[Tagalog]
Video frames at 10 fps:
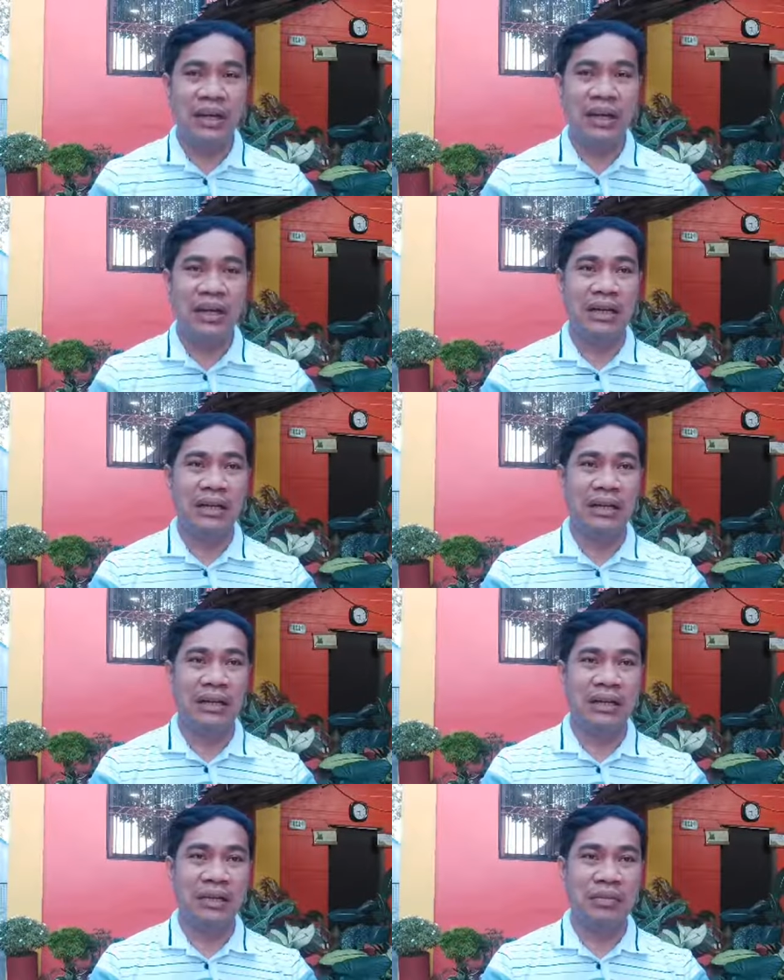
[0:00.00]

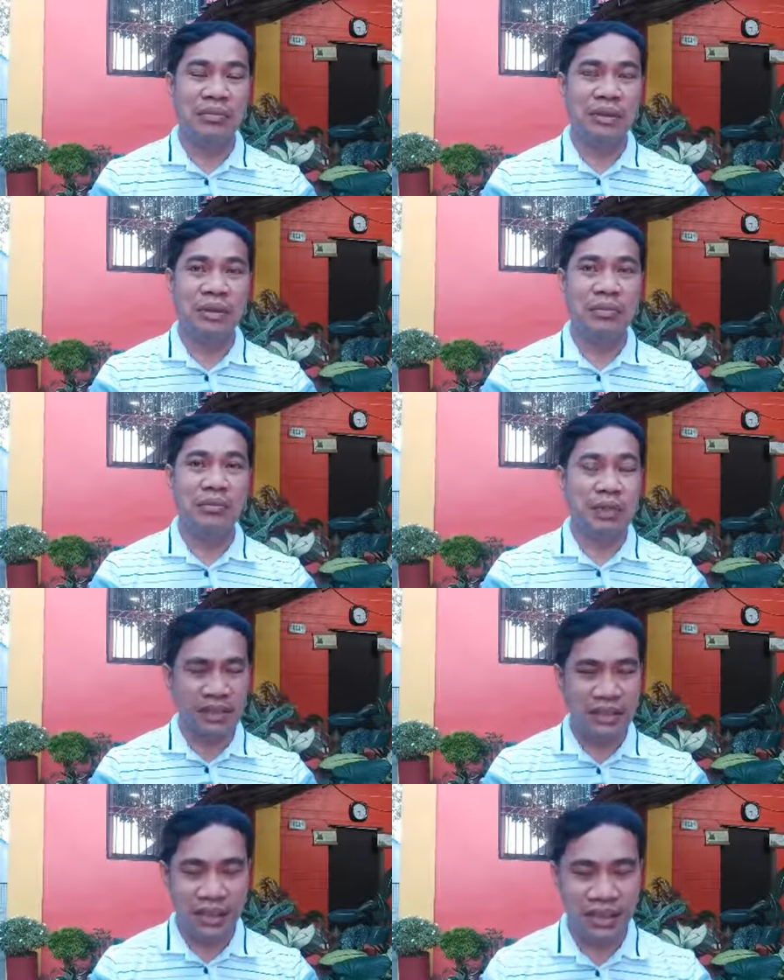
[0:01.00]
uh, kumbaga
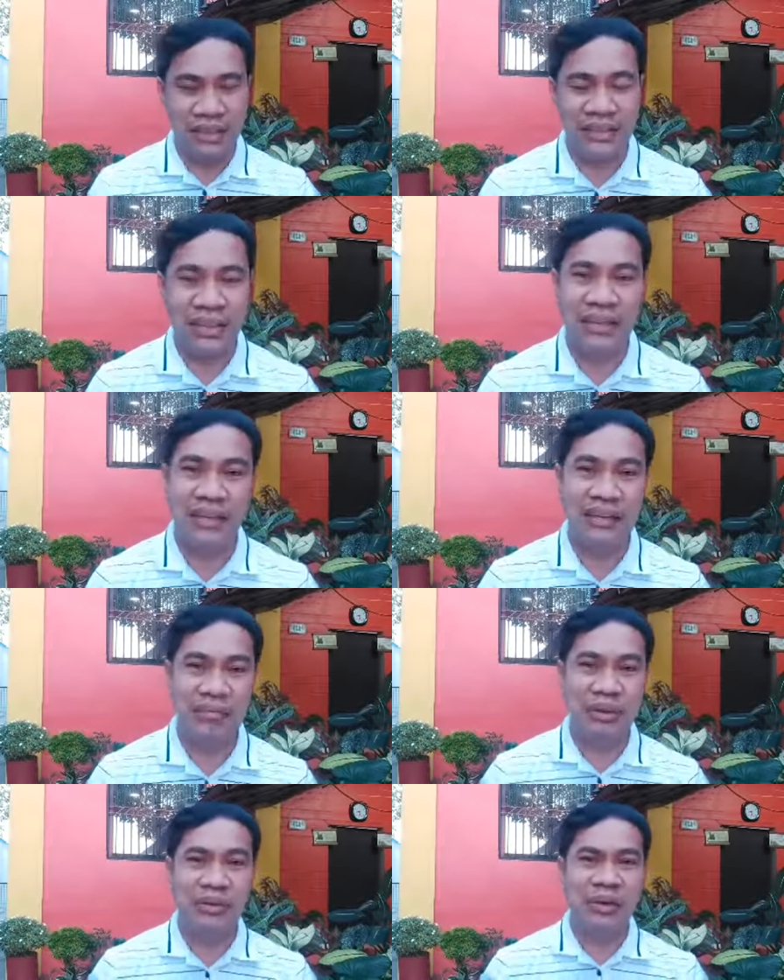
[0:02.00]
bumagsak ang Israel.
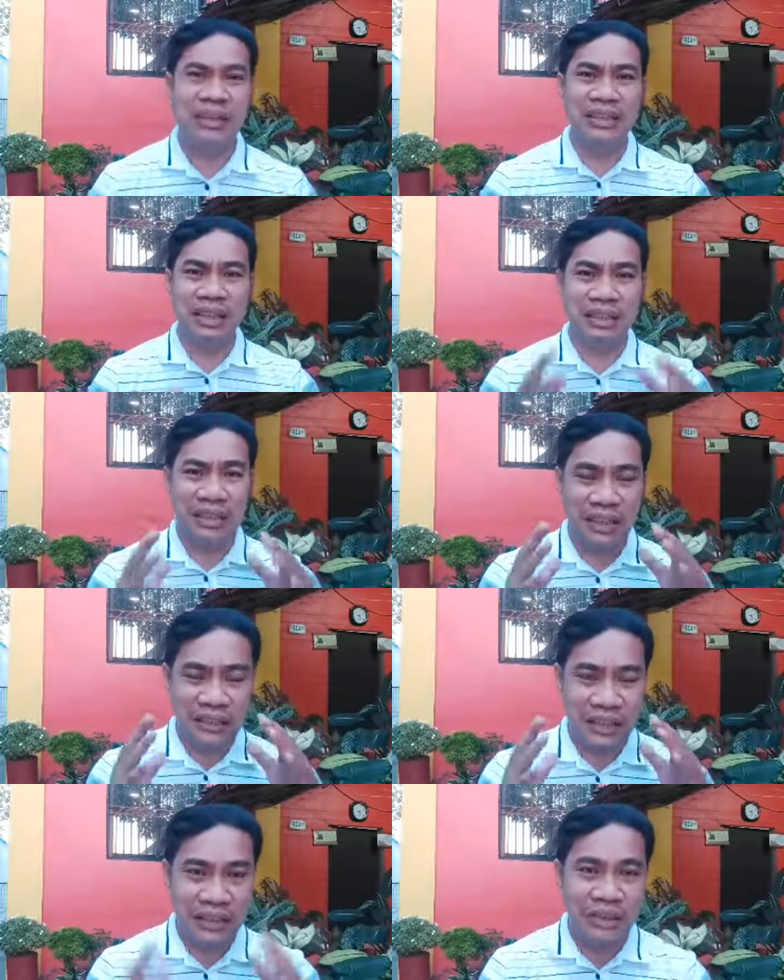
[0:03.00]
Pero hanggang
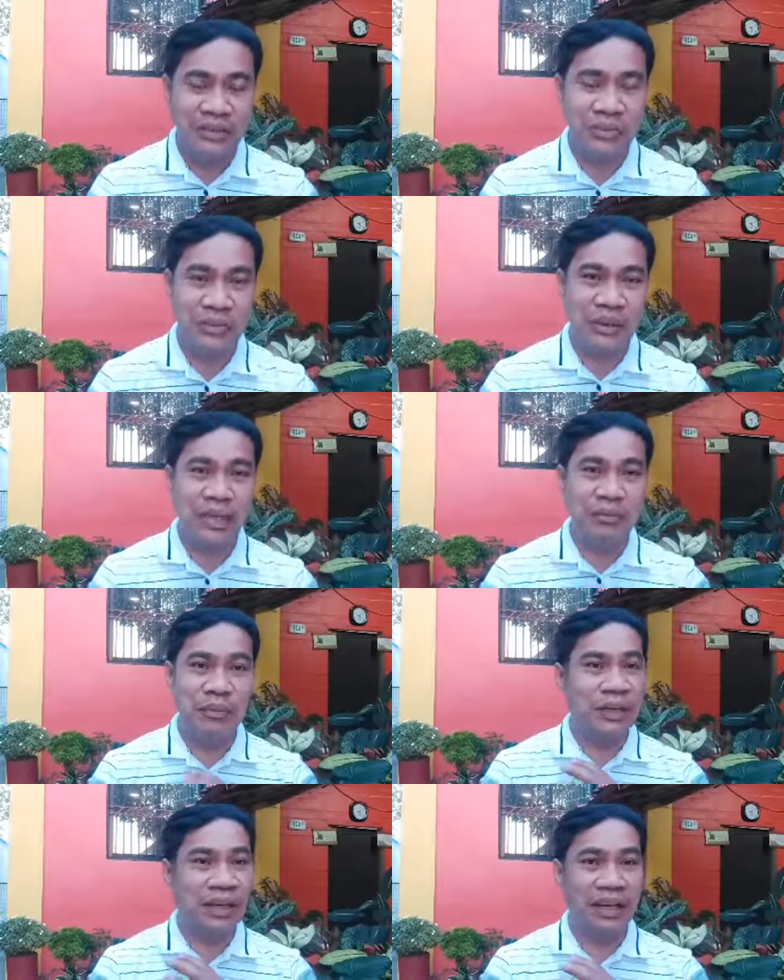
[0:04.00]
until now, wala
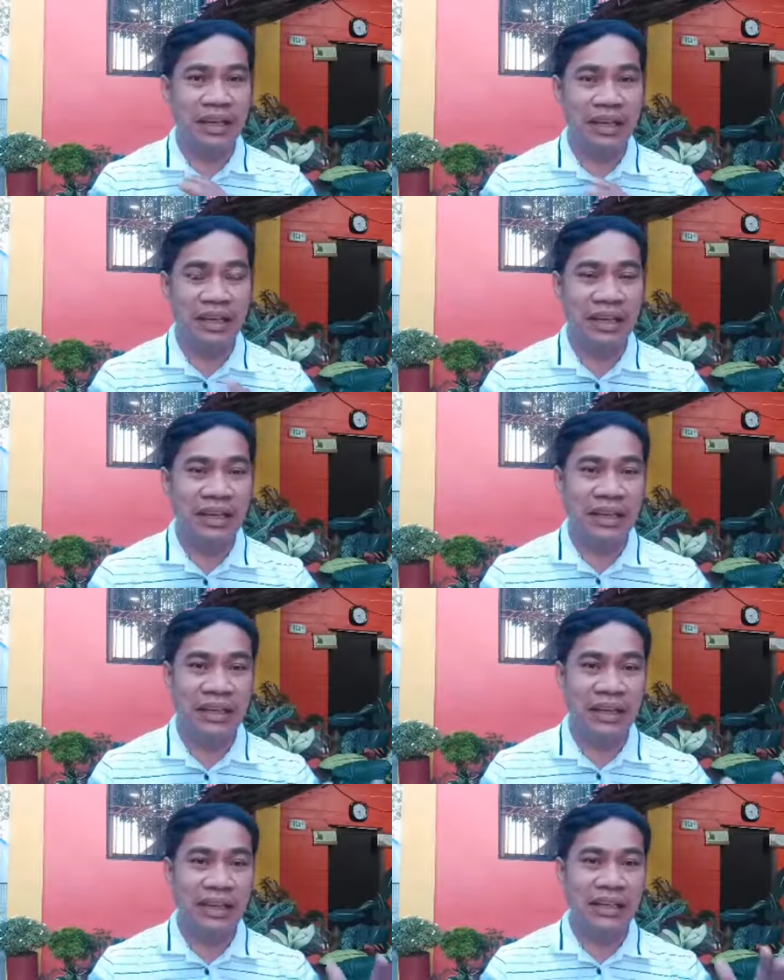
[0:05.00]
pong nakaka,
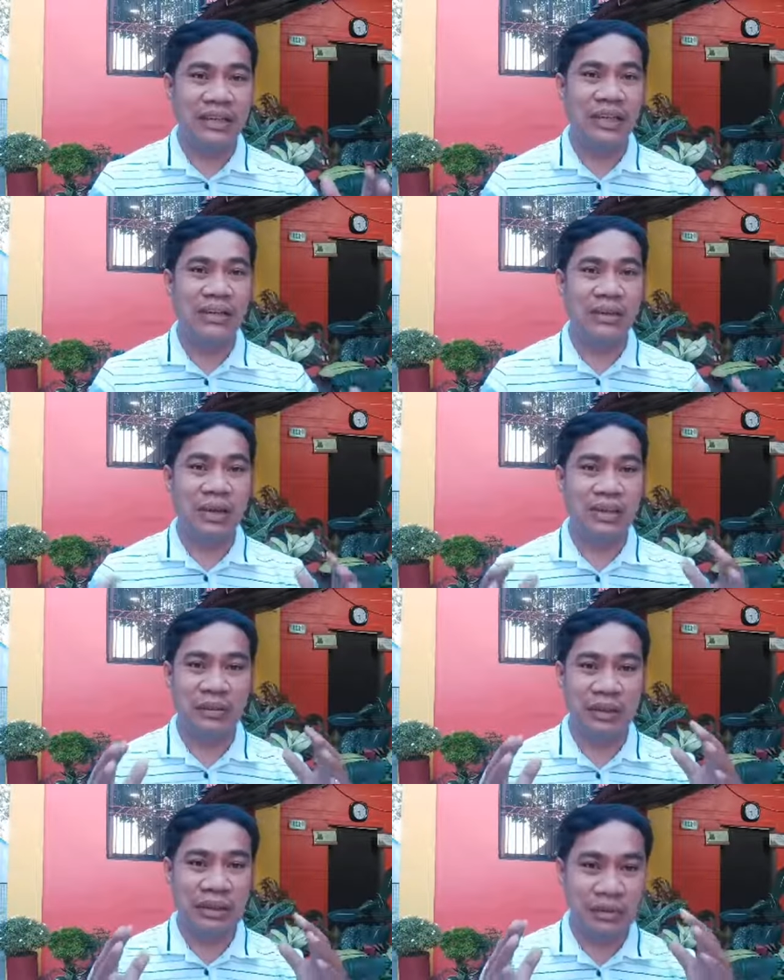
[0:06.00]
nakakatalo at
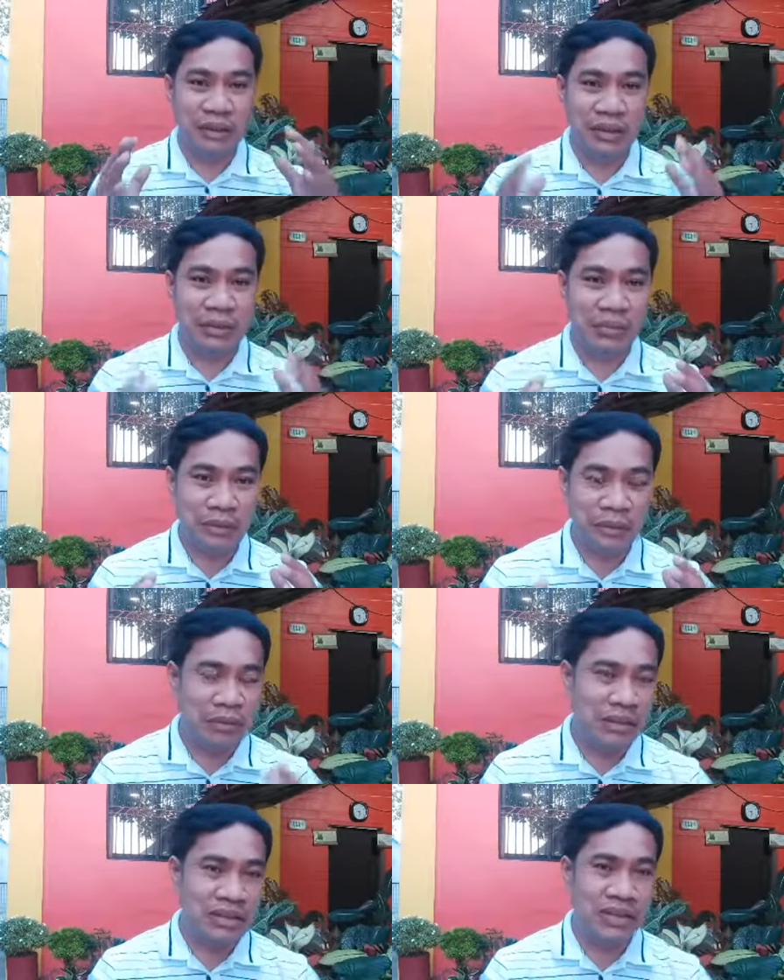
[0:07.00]
hindi pwedeng
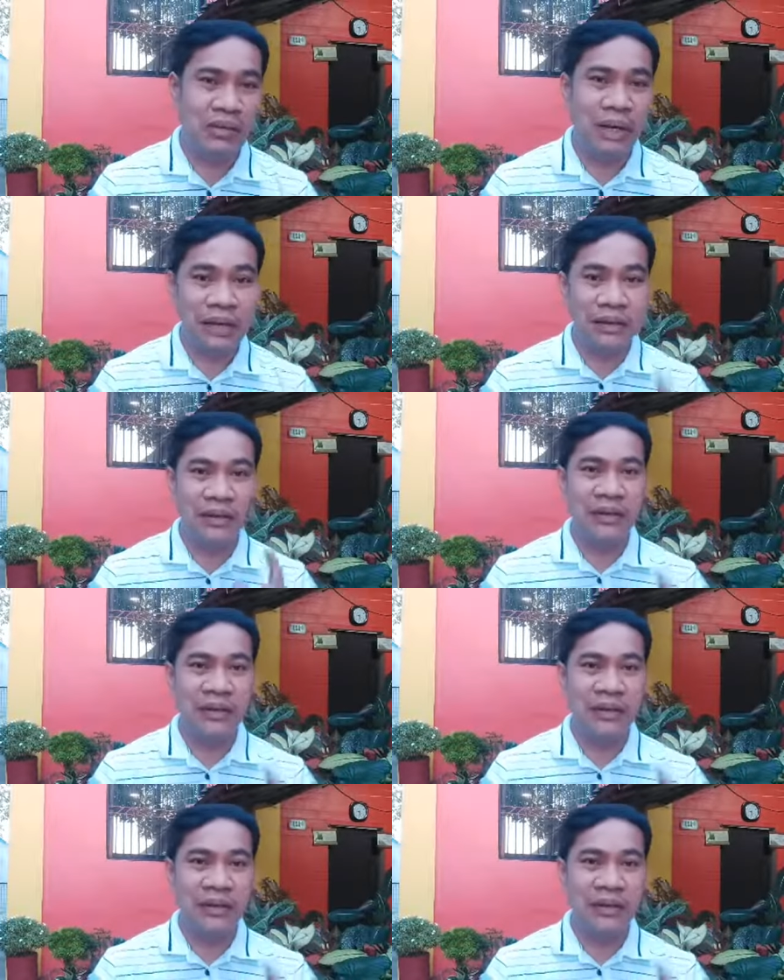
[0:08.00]
mapabagsak. Why?